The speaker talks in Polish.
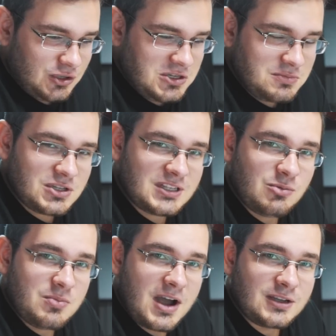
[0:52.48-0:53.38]
Tydzień przed
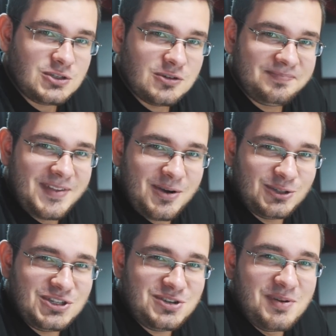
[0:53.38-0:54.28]
samą akcją
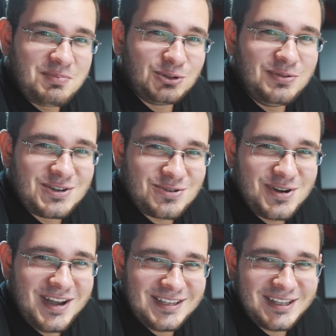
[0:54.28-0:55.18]
chodziliśmy po
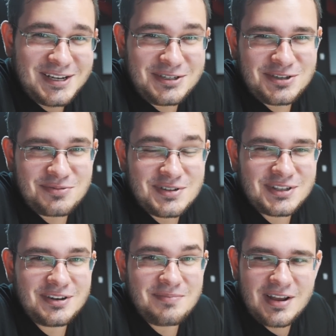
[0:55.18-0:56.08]
Twitchu i znaleźliśmy
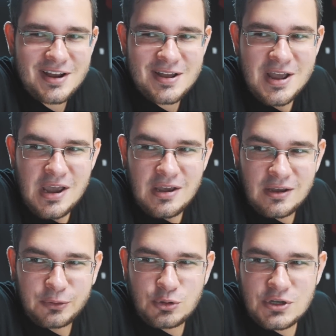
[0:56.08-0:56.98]
streamera,
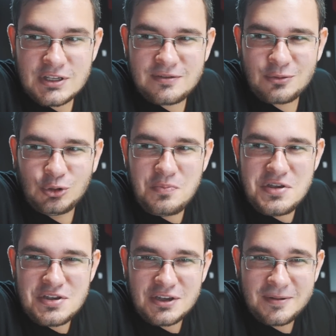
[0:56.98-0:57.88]
e, który się nazywał
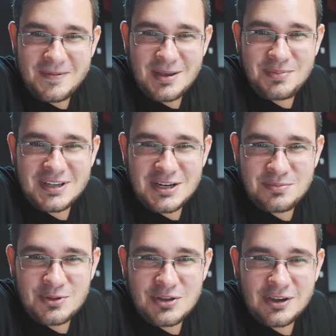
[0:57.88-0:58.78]
Dominik. I
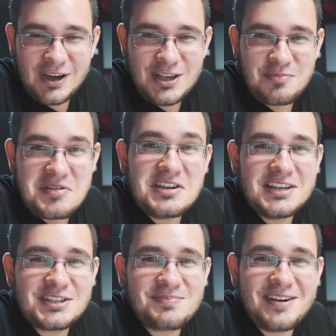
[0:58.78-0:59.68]
napisaliśmy do niego, hej Dominik,
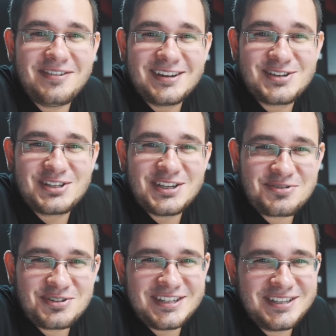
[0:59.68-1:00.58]
jest sprawa, czy
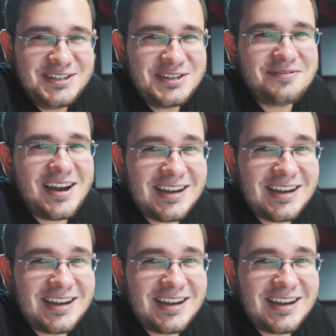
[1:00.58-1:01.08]
chcesz uczestniczyć w